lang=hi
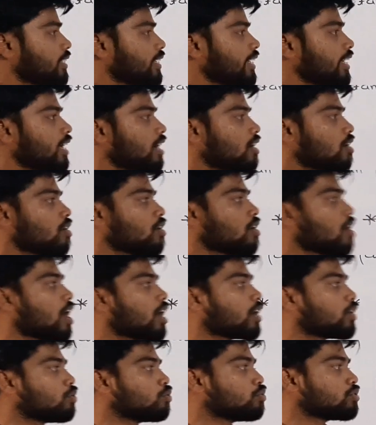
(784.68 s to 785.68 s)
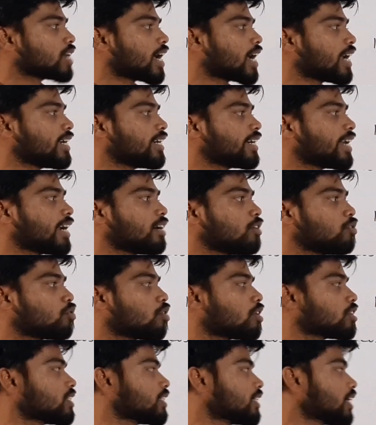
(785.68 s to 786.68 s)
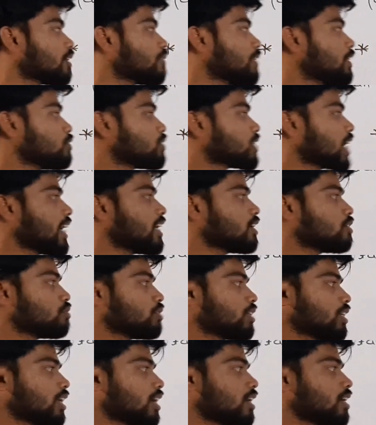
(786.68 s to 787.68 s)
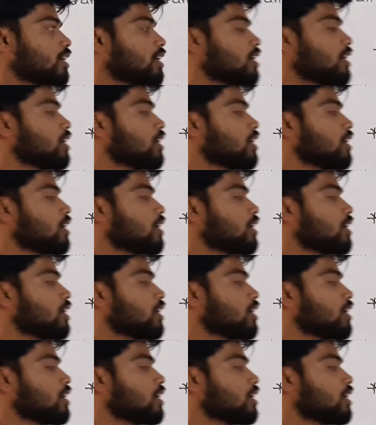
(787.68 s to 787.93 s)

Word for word: ठीक है और टू साइन थीटा इंटू कॉस थीटा का वैल्यू साइन टू थीटा